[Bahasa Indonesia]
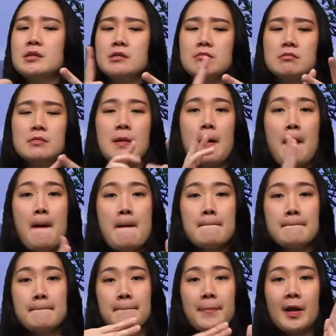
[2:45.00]

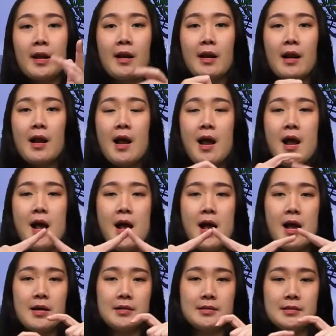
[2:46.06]
mengasah dan
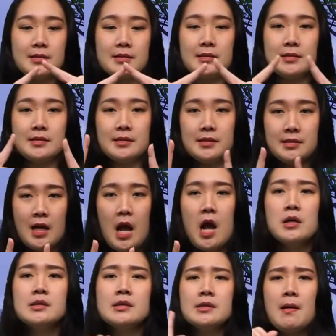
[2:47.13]
mengembangkan disabilitas
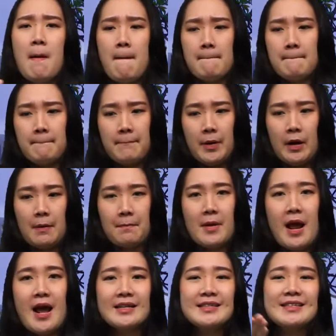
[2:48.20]
untuk masa depan
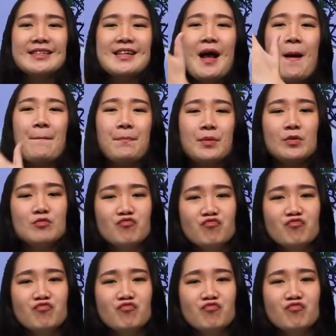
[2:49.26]
bangsa Indonesia.